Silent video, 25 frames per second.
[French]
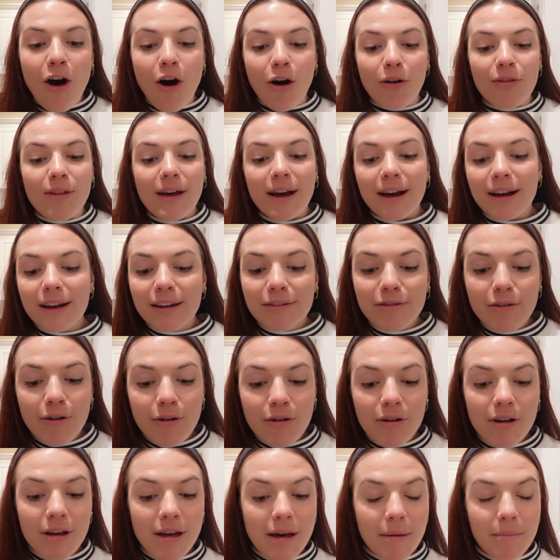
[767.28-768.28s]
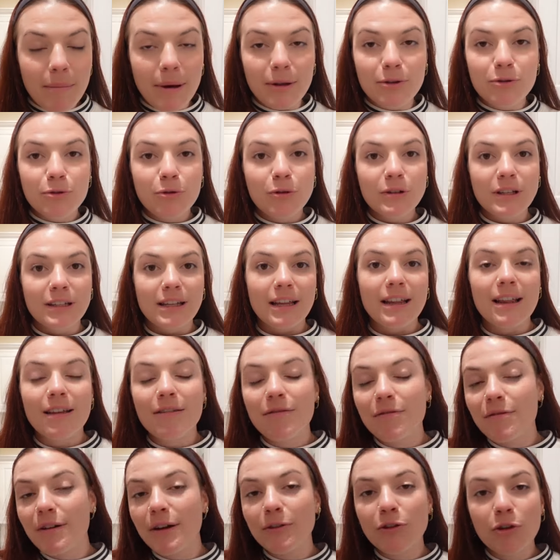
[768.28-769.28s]
en arrivant, bah, du coup, cette
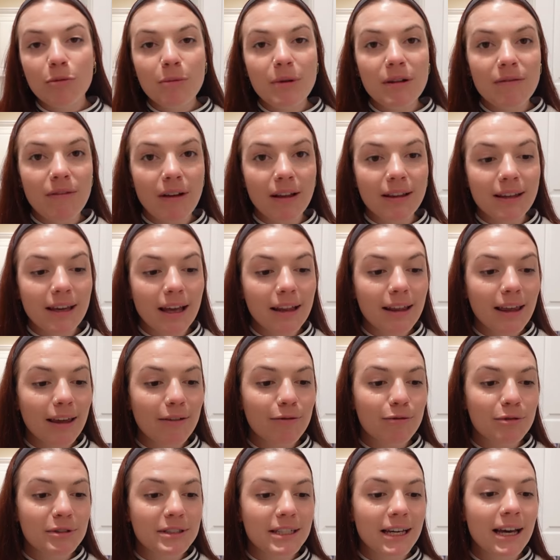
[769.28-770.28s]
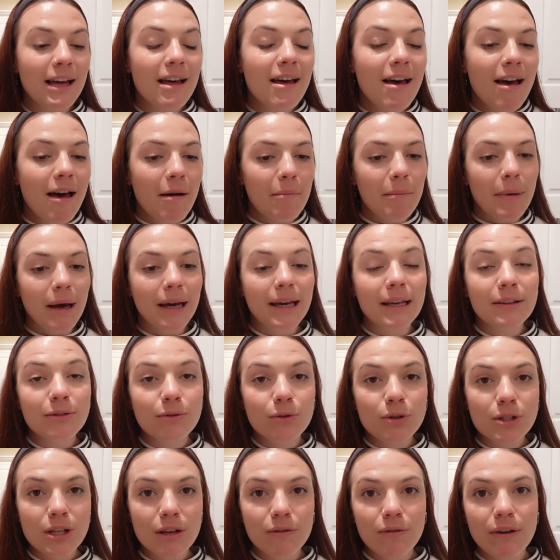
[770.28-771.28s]
année fin 2024 et vous dire bah, qu'est-ce
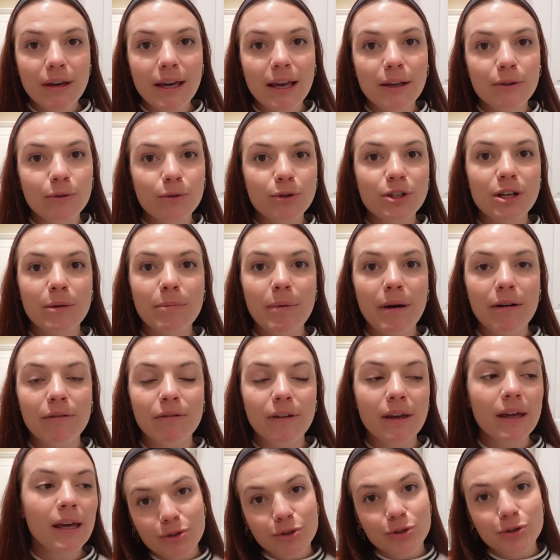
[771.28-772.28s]
que j'ai fait, qu'est-ce que j'ai pas fait.